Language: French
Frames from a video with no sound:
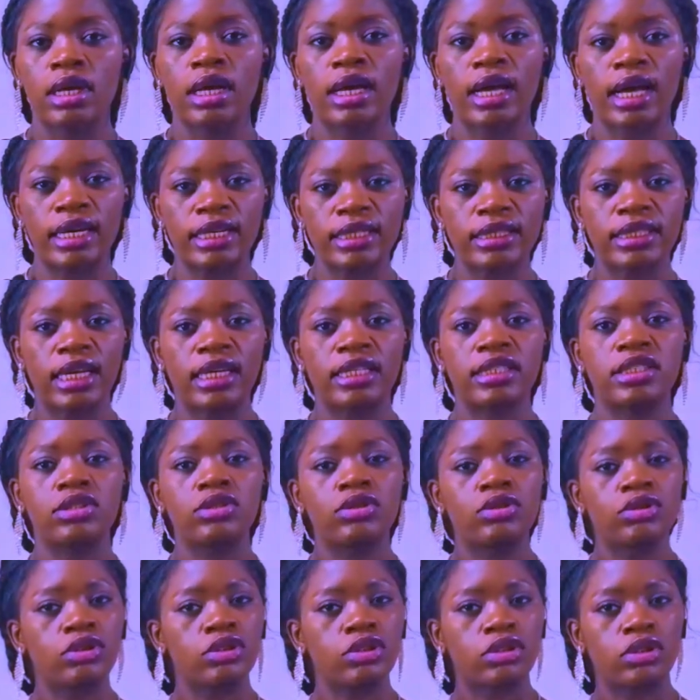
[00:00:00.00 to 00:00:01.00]
Quand il s'agit
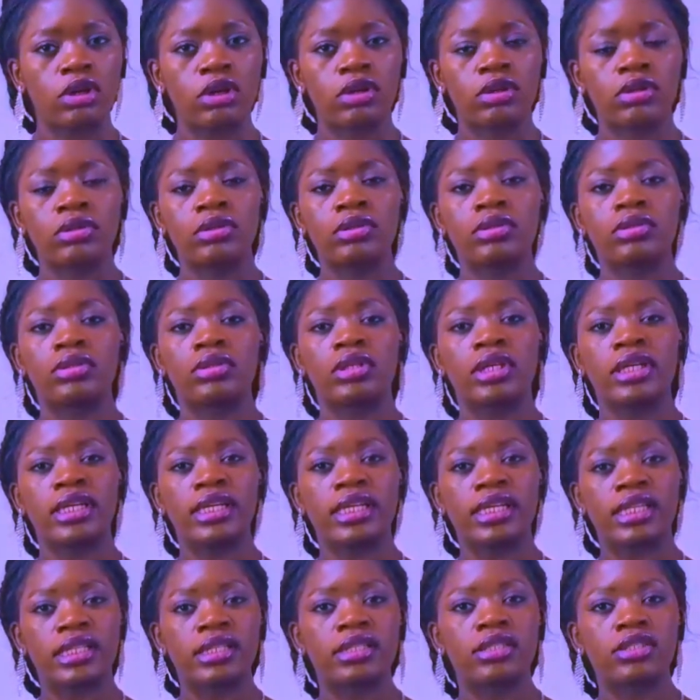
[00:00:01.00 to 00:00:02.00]
du jeûne
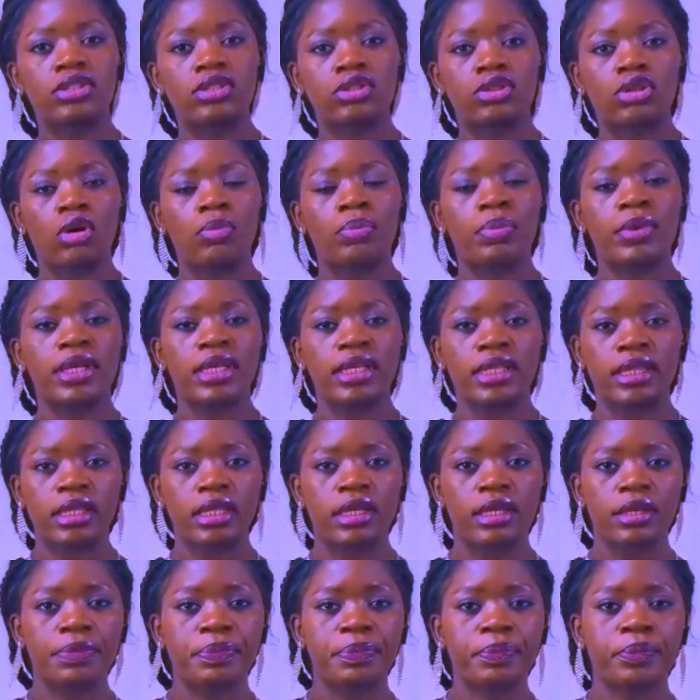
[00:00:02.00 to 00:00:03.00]
Eat Stop
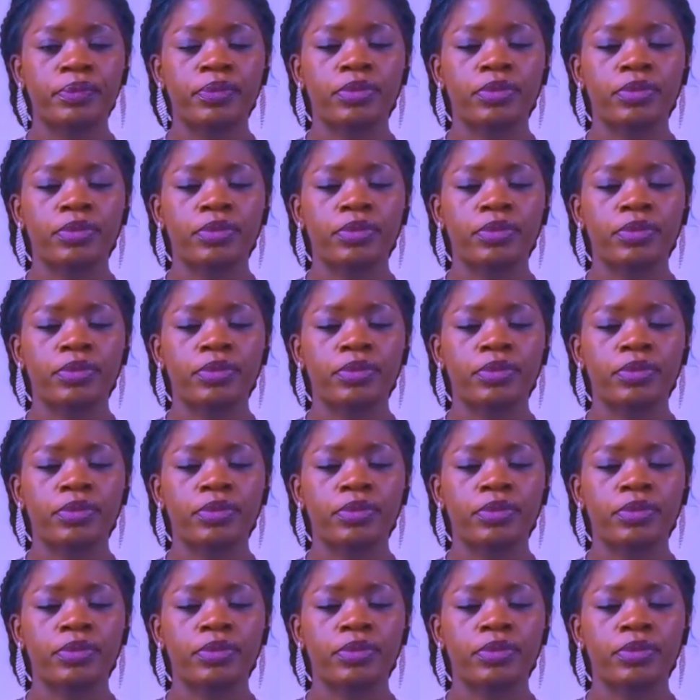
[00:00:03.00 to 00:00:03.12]
it